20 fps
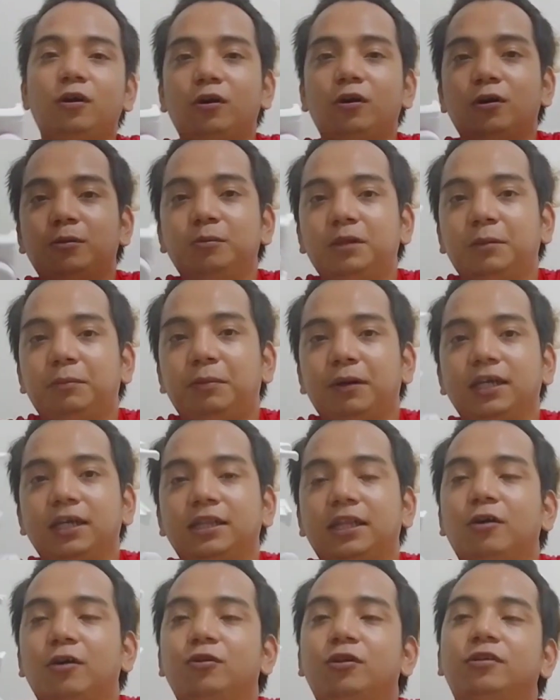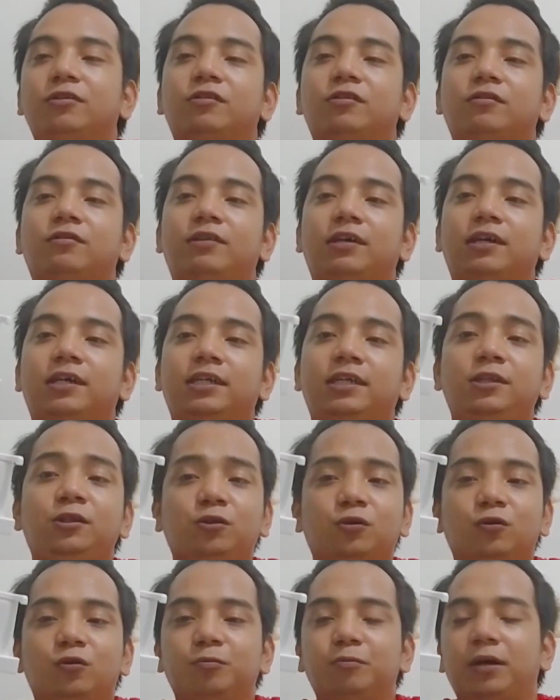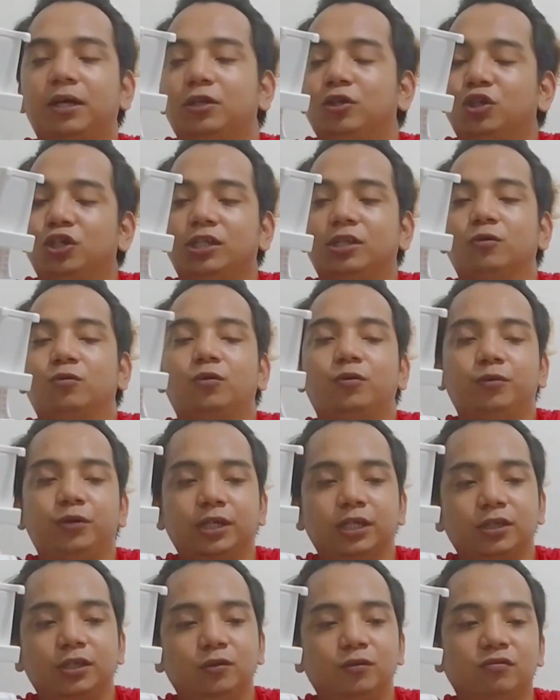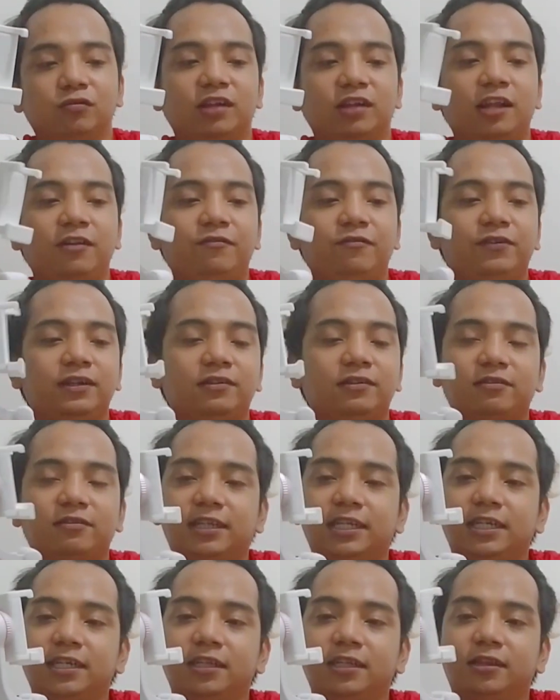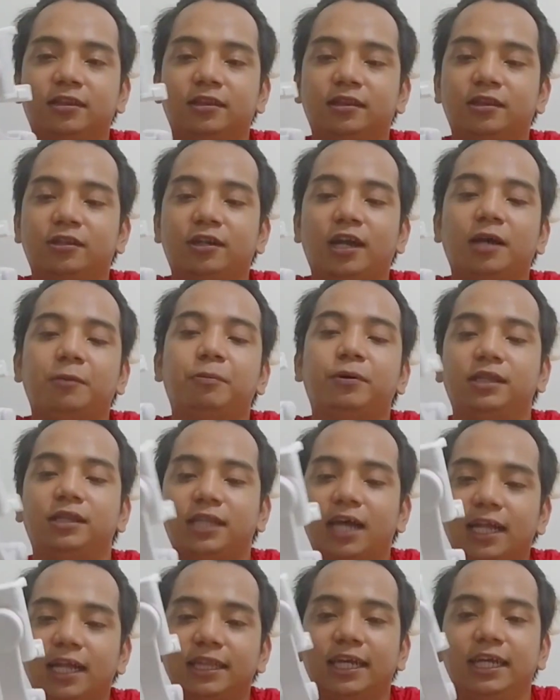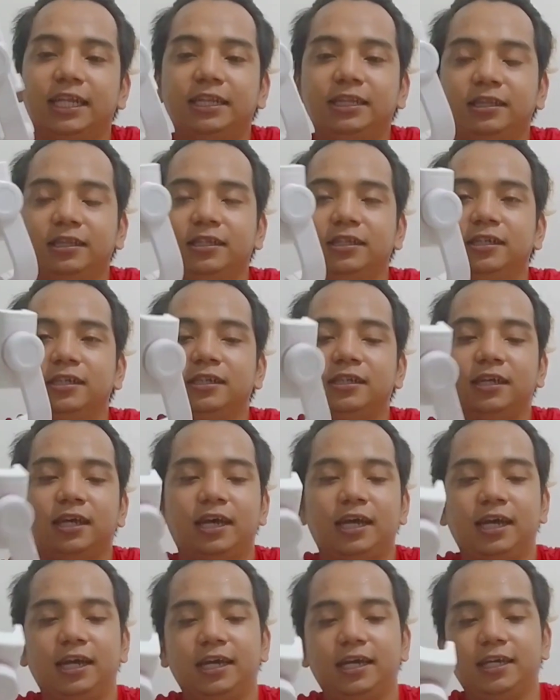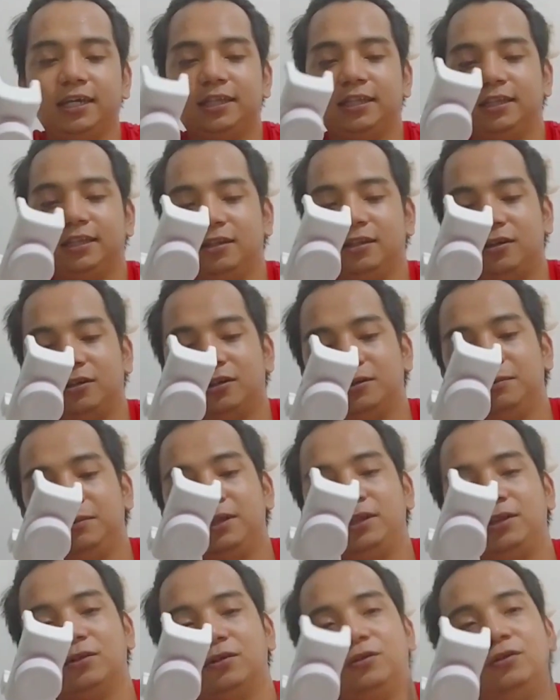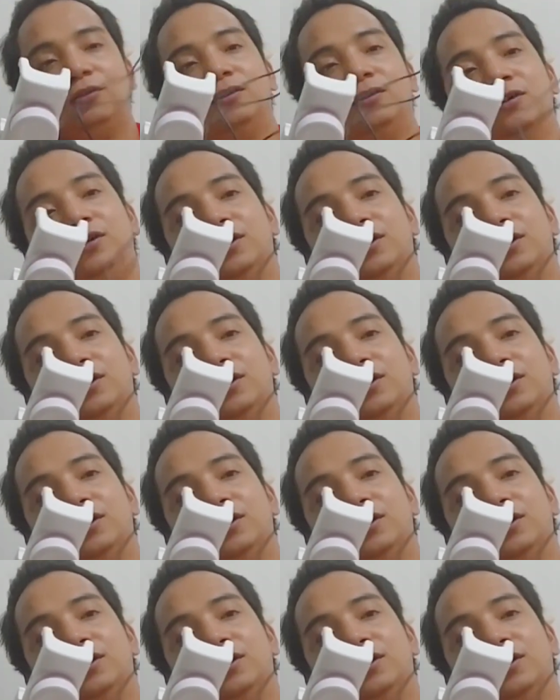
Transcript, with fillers: Um, napakita ko na sa inyo kung paano siya nag-work. Yung selfie stick tripod natin. And, um, ito,